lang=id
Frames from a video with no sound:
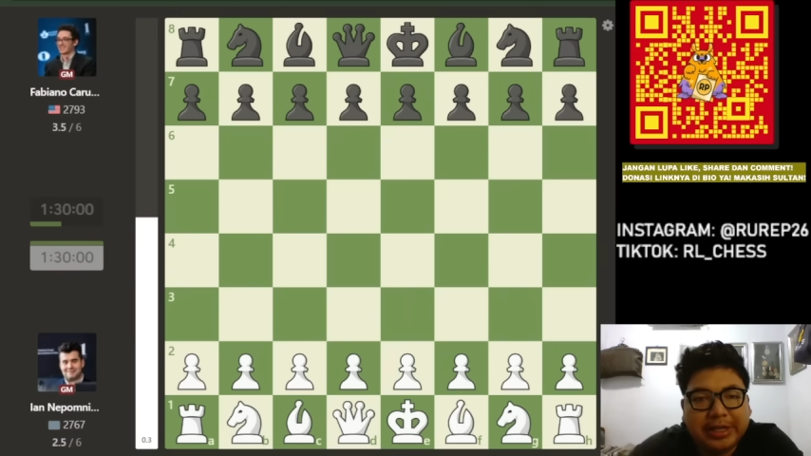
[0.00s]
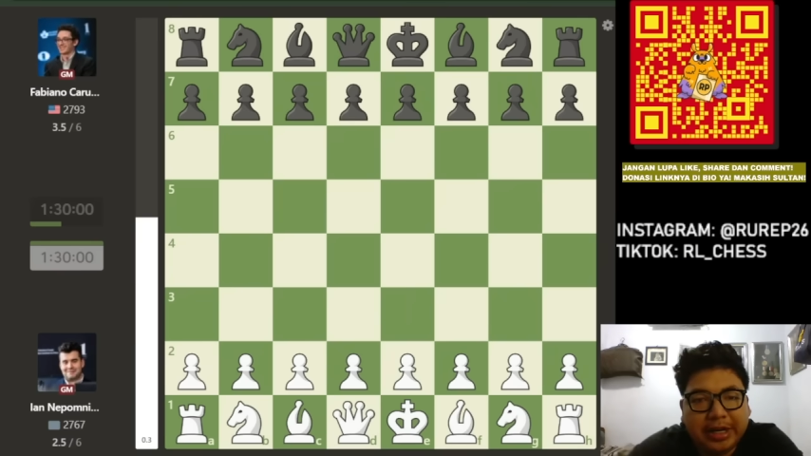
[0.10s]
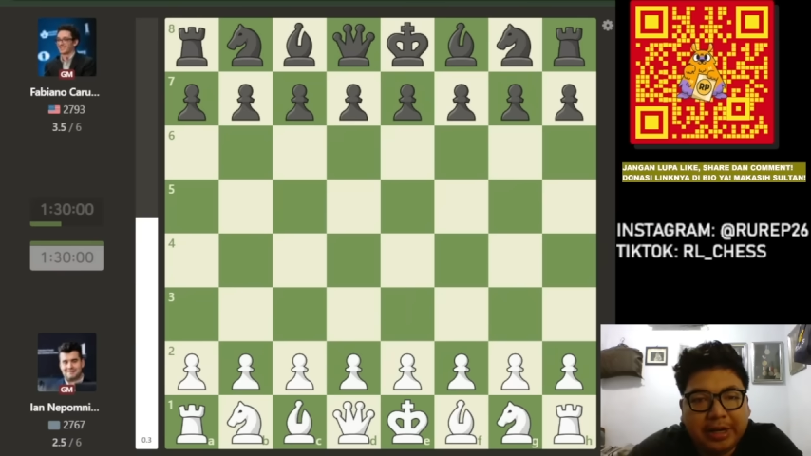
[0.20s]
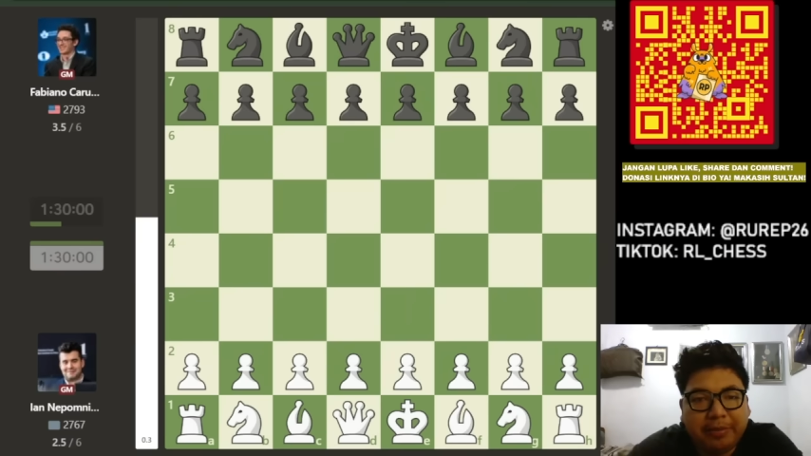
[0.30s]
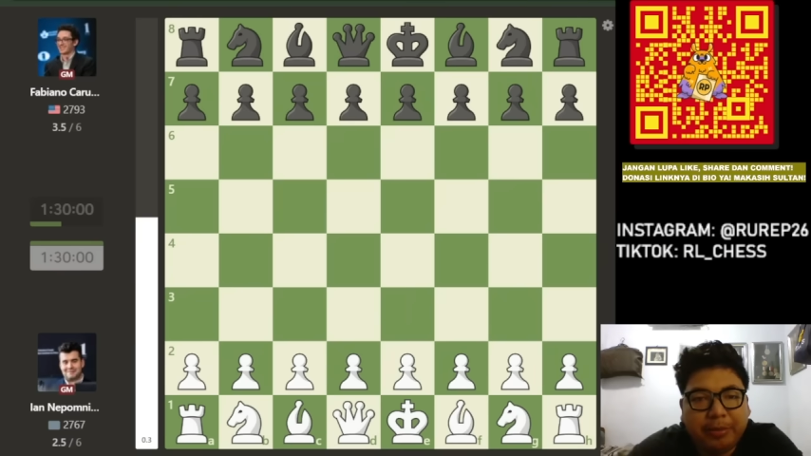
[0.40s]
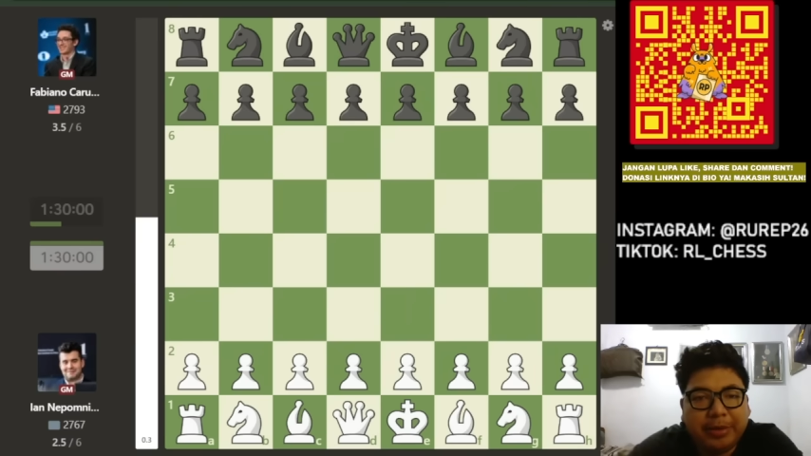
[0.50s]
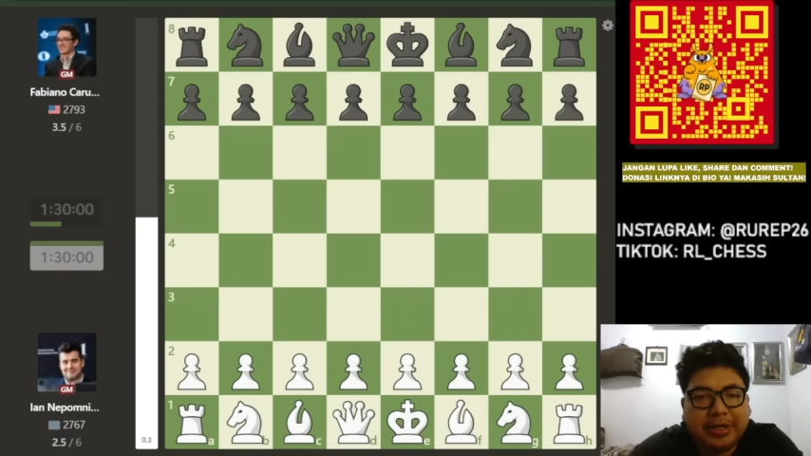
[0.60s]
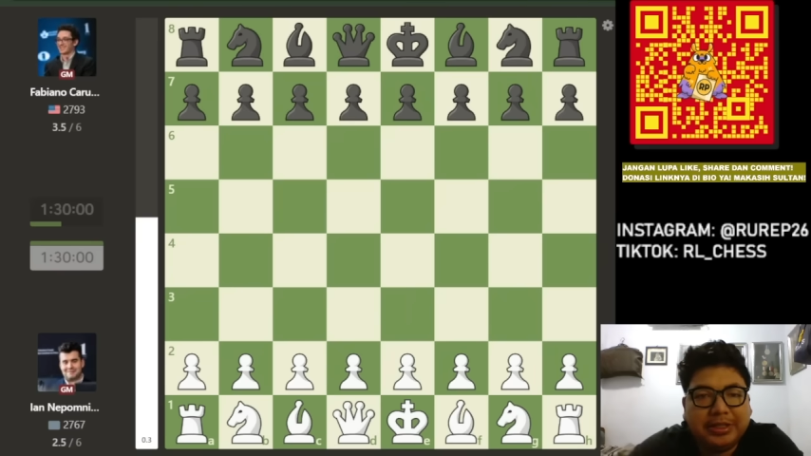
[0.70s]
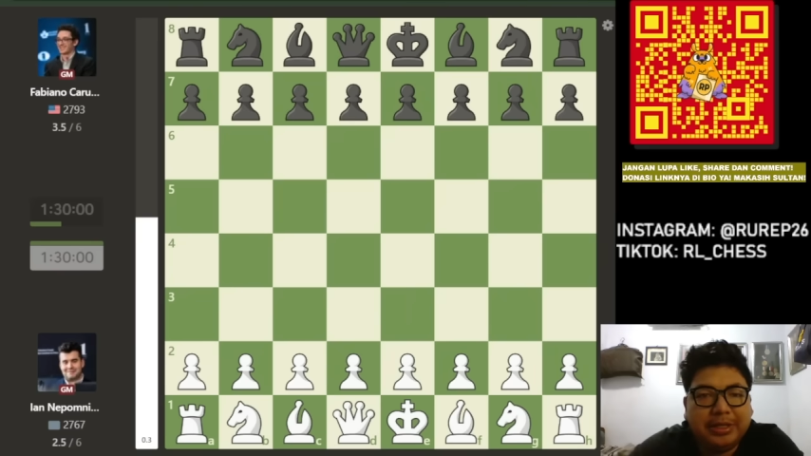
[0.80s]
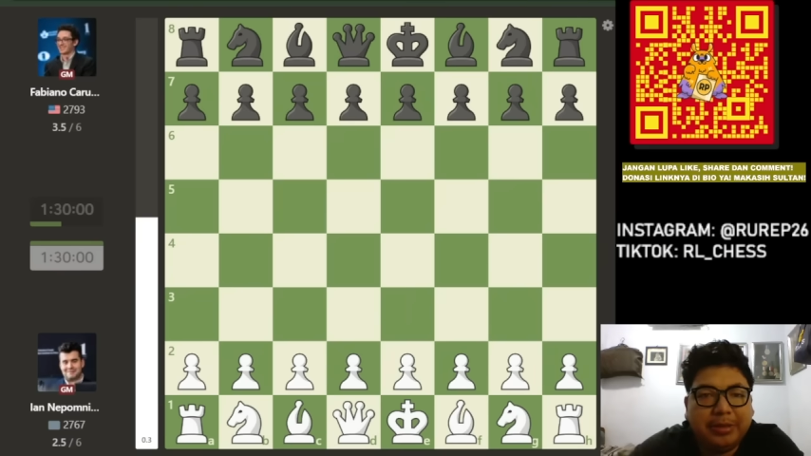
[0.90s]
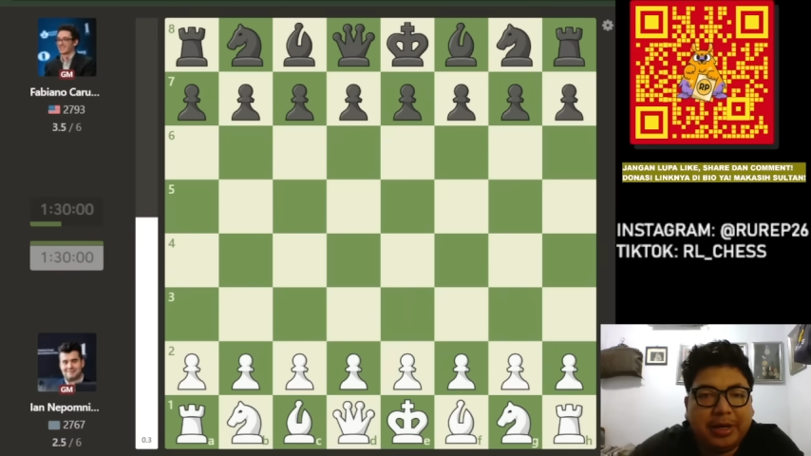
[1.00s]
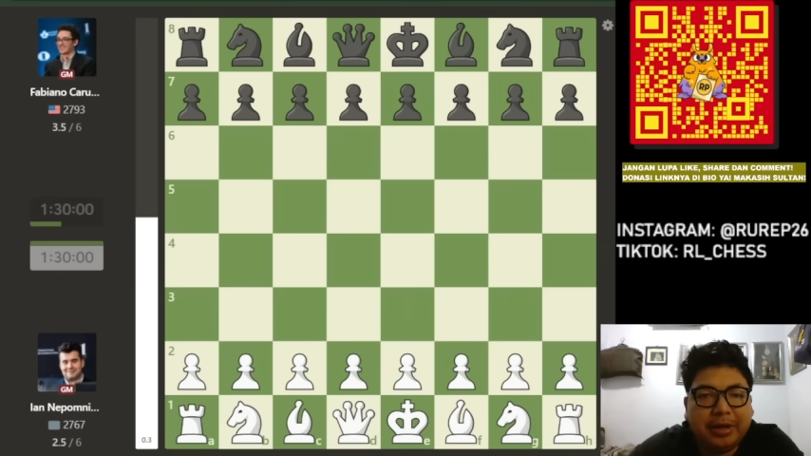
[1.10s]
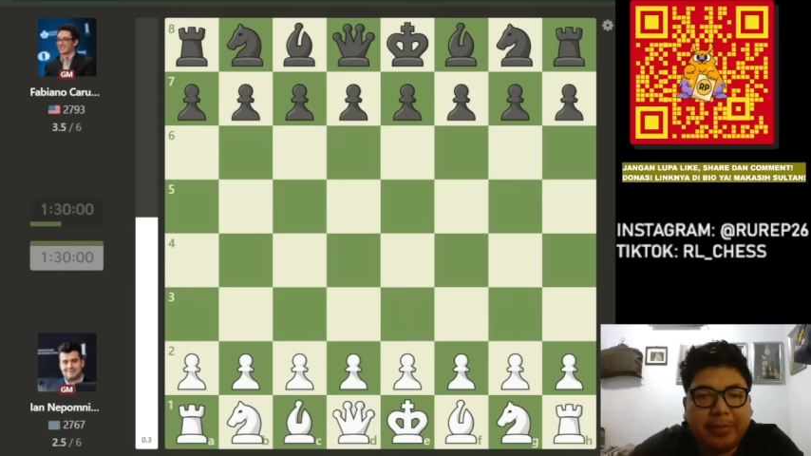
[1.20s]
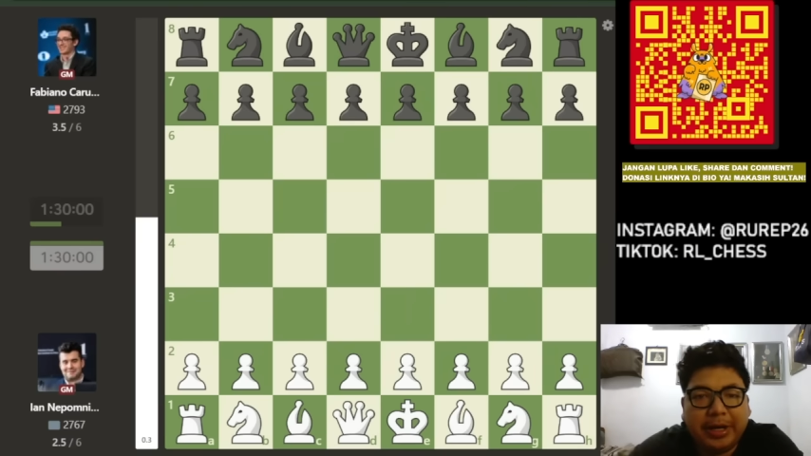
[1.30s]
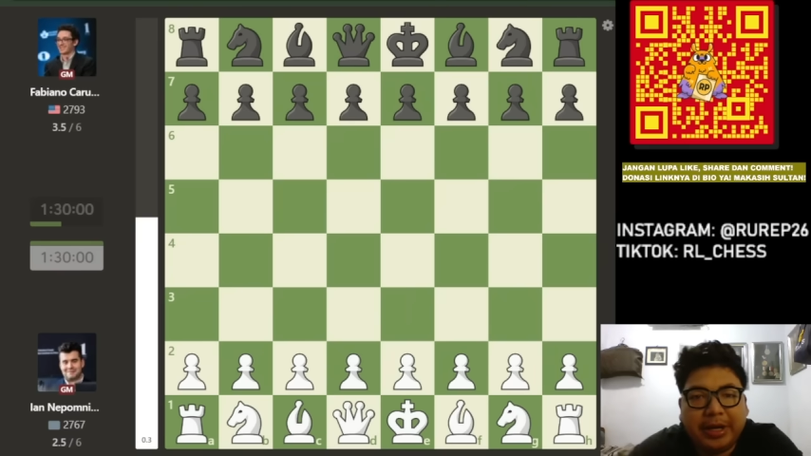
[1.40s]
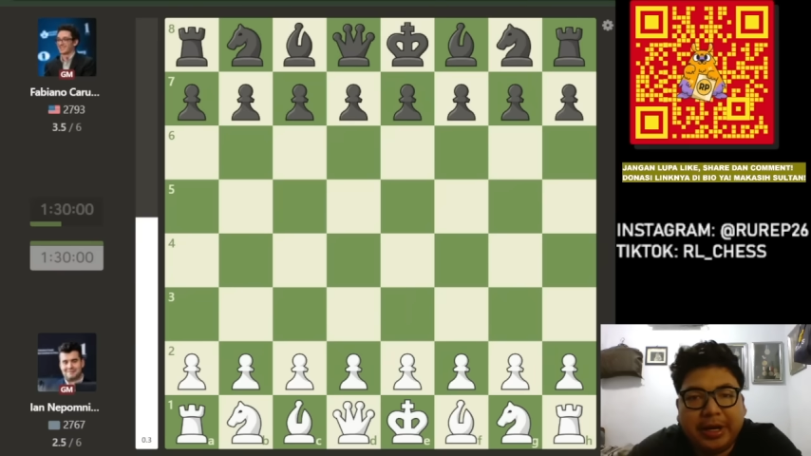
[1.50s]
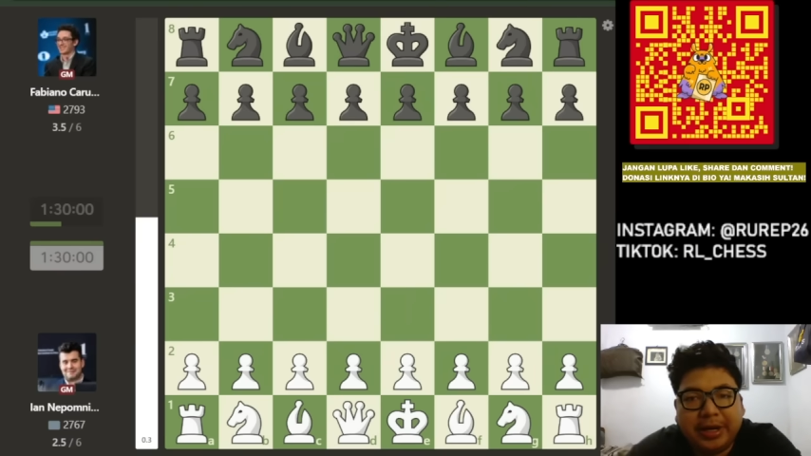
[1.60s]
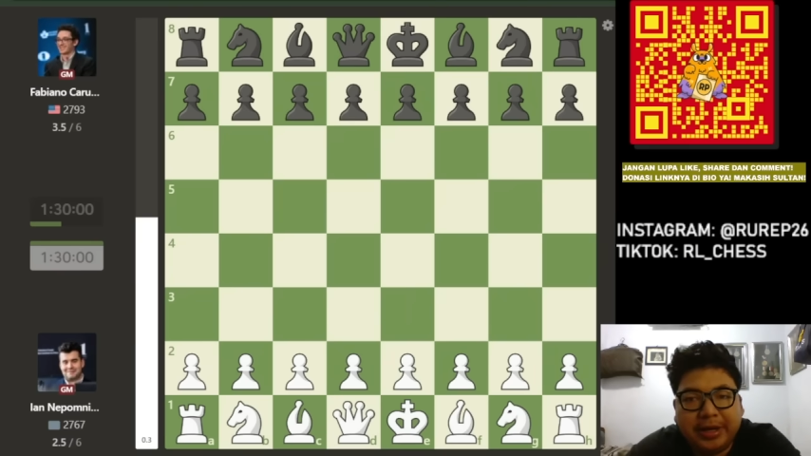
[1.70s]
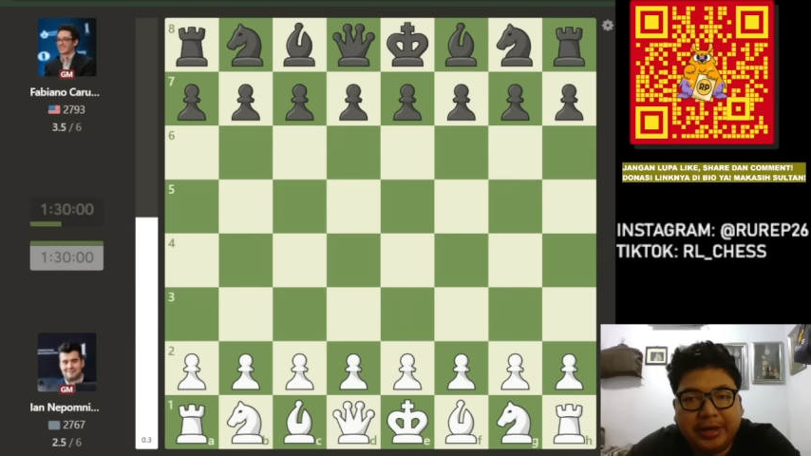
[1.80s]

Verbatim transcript: Yane Pumniachi berhadapan dengan